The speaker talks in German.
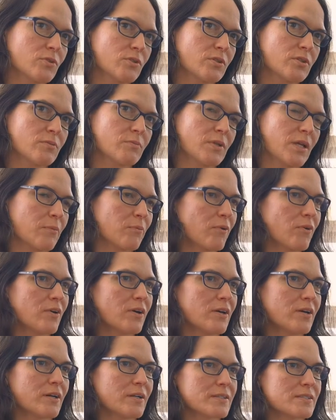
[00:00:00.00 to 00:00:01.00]
im
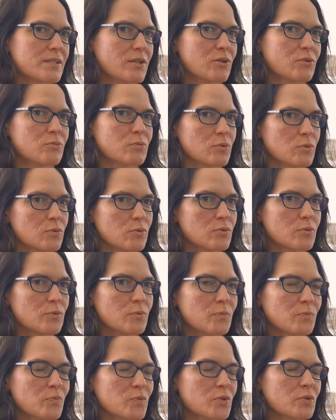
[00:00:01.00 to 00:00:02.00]
Labor als auch im Büro
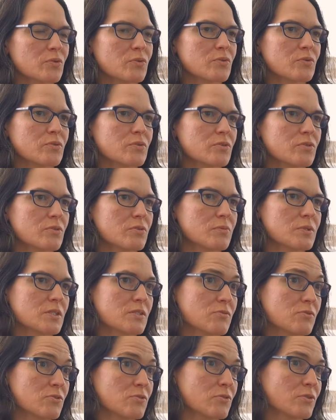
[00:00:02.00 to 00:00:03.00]
und bin
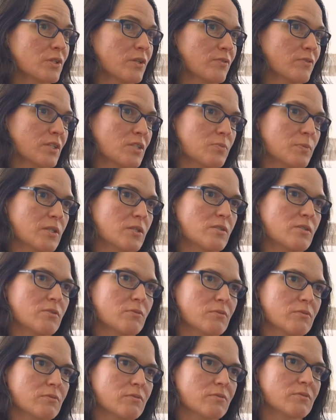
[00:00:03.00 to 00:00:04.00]
zwischendurch auf
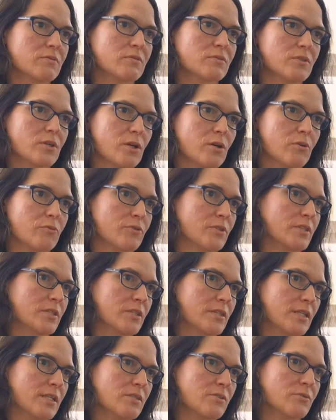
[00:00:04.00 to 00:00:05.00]
Expeditionen und auch auf
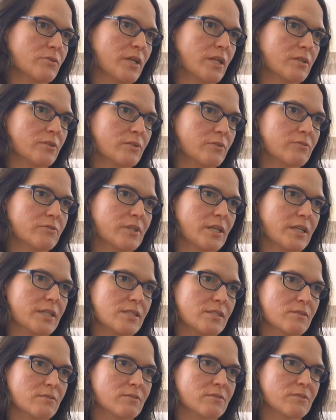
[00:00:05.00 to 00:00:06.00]
internationalen
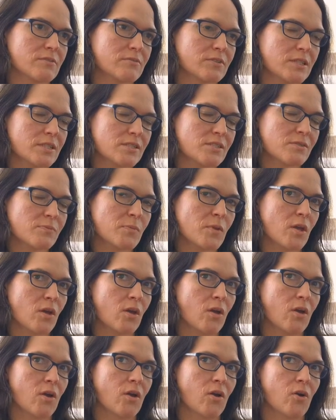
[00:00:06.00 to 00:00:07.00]
Konferenzen unterwegs.
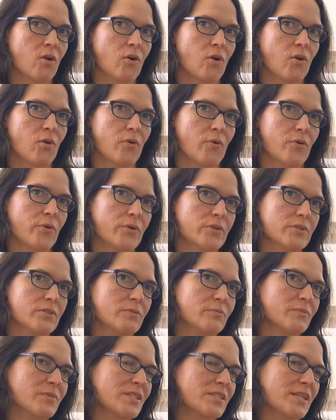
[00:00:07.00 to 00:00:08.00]
Und
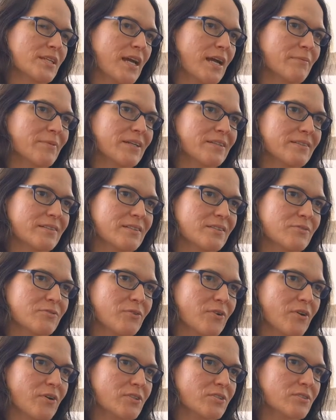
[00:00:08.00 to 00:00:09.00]
ähm, das Arbeiten als
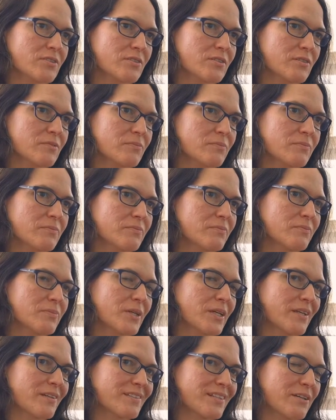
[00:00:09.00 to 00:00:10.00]
Forscherin
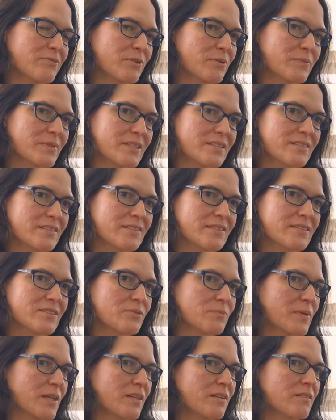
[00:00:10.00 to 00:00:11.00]
bringt einfach mit sich, dass
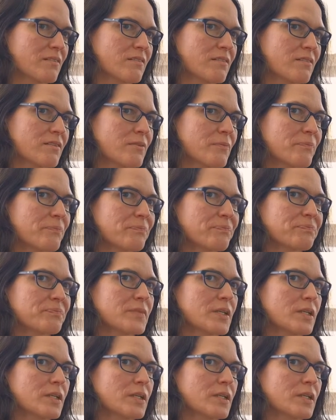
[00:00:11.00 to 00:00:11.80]
man ähm,